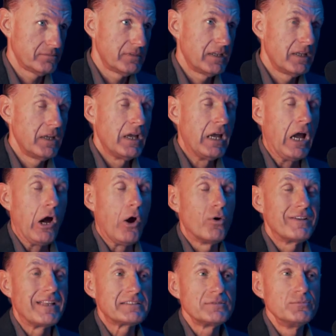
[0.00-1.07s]
Mhm.
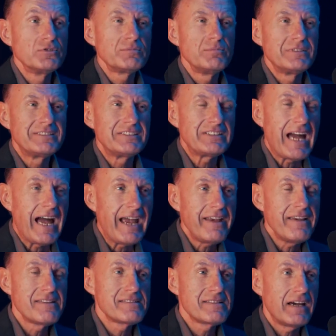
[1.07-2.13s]
Und dazu muss man sich
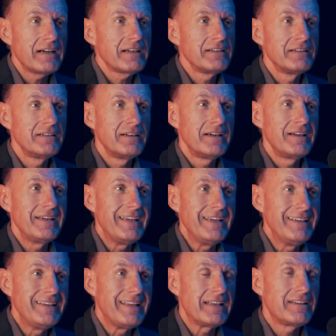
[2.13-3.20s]
eine Sache
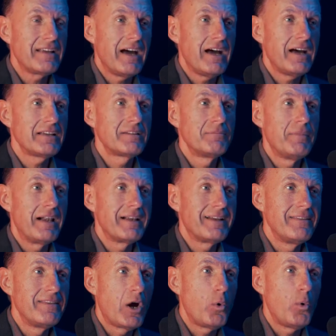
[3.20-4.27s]
in der Tat mal
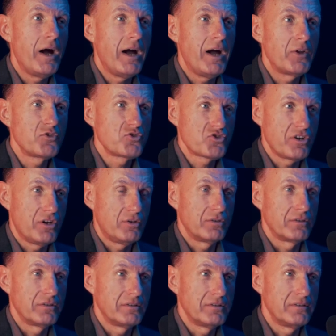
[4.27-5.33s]
genauer
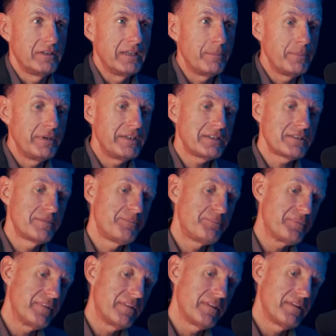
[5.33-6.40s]
anschauen. Nämlich,
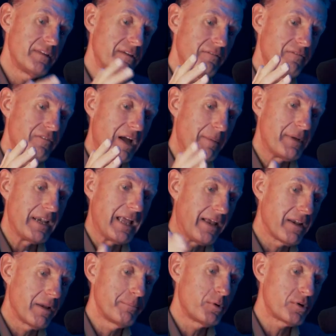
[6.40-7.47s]
wir haben ja in einer
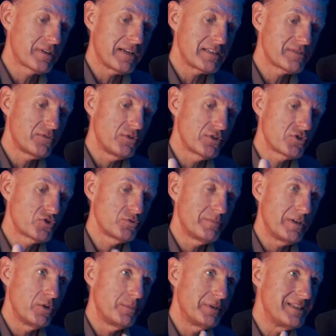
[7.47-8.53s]
anderen Podcast-Folge schon
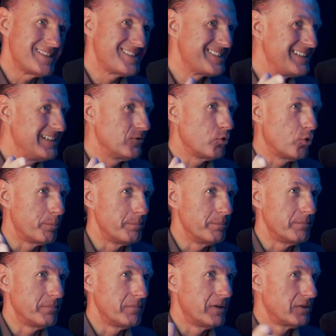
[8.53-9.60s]
mal über die
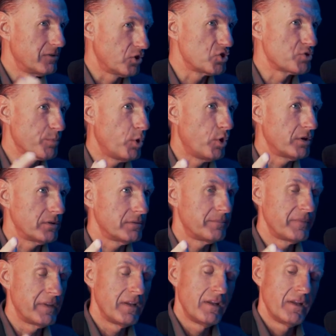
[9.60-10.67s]
Zielgruppen gesprochen.
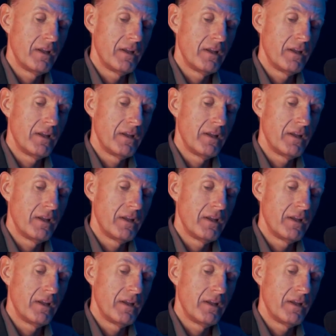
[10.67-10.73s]
Mhm.